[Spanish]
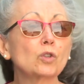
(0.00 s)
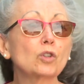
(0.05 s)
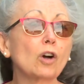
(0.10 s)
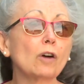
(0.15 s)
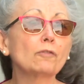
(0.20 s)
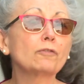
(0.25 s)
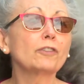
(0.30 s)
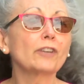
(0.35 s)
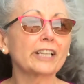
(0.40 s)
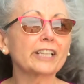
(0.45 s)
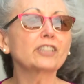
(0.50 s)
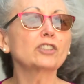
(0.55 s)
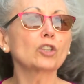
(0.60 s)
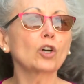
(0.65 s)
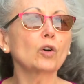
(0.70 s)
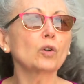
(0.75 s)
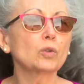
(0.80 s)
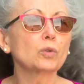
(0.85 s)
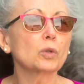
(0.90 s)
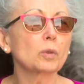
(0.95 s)

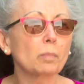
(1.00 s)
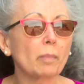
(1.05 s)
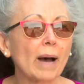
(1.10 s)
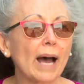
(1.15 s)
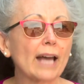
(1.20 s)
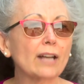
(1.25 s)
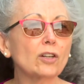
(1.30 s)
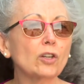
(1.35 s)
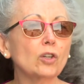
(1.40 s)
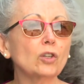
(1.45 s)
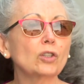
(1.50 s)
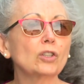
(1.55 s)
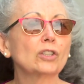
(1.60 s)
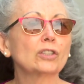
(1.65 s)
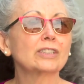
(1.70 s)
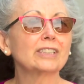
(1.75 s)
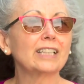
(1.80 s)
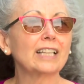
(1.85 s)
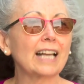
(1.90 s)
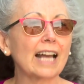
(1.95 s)
conflicto urbano
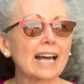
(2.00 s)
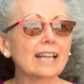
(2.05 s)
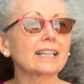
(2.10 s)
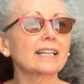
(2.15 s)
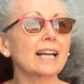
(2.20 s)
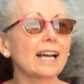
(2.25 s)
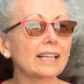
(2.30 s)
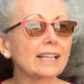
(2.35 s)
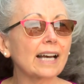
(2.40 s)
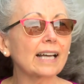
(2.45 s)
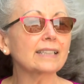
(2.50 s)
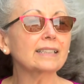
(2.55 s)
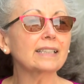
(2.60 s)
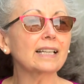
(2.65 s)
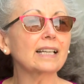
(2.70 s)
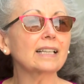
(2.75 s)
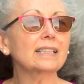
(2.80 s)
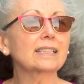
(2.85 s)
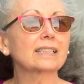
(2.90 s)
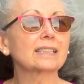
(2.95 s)
de larga
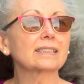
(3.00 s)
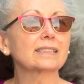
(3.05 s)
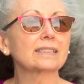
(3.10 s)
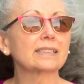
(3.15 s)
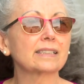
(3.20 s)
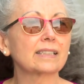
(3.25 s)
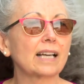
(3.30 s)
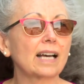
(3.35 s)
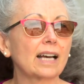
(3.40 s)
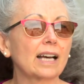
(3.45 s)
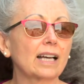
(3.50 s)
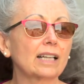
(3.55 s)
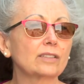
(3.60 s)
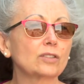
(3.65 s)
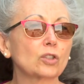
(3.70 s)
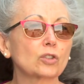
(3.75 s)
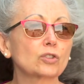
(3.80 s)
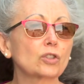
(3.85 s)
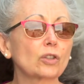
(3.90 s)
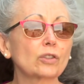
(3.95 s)
data que se da
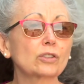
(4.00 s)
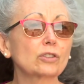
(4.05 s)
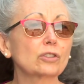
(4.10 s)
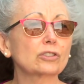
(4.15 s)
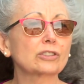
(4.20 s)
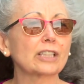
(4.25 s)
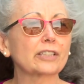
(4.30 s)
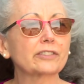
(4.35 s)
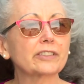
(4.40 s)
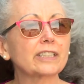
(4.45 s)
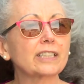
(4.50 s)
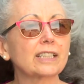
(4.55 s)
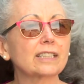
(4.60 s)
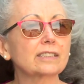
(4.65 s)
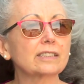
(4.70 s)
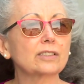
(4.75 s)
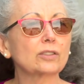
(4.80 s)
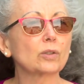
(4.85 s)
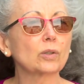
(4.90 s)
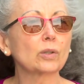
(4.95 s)
no solo en Costa Rica,
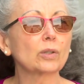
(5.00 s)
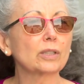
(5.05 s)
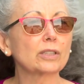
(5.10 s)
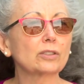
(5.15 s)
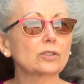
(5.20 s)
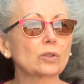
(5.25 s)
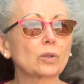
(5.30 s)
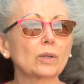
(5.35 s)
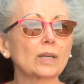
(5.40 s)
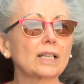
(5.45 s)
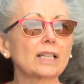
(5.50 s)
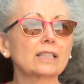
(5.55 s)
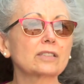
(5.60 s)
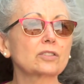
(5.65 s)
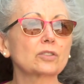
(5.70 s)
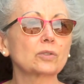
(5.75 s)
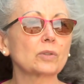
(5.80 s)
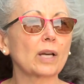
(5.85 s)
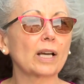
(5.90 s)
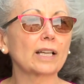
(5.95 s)
sino en todas las
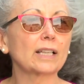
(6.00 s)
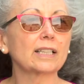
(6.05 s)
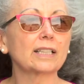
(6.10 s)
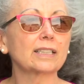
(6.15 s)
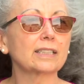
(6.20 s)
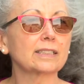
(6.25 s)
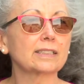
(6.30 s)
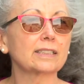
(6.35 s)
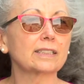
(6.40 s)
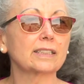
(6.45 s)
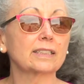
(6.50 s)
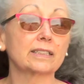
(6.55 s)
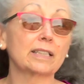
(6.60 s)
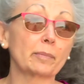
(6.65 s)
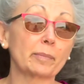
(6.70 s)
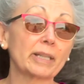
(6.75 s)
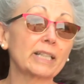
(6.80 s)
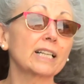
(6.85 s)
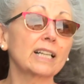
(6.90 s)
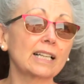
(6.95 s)
ciudades
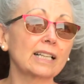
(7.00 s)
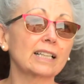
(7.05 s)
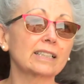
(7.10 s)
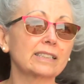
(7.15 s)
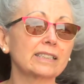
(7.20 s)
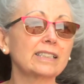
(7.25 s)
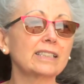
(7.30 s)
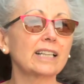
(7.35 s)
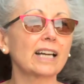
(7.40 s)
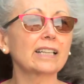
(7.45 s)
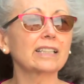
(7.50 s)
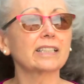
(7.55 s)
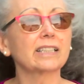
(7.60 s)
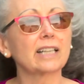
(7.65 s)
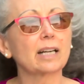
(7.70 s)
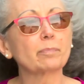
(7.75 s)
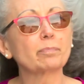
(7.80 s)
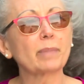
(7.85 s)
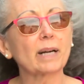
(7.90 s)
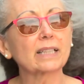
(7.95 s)
de América Latina y
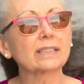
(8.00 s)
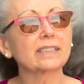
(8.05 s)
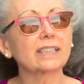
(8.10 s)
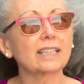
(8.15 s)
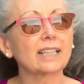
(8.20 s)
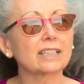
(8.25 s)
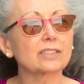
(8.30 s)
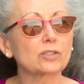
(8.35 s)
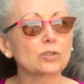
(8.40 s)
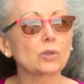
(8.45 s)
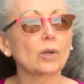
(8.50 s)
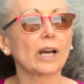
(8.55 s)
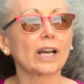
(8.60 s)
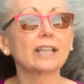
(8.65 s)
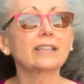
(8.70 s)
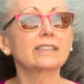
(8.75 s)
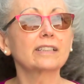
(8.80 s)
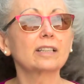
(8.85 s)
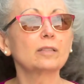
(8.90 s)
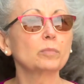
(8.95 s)
gran parte de las
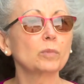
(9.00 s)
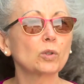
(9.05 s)
ciudades del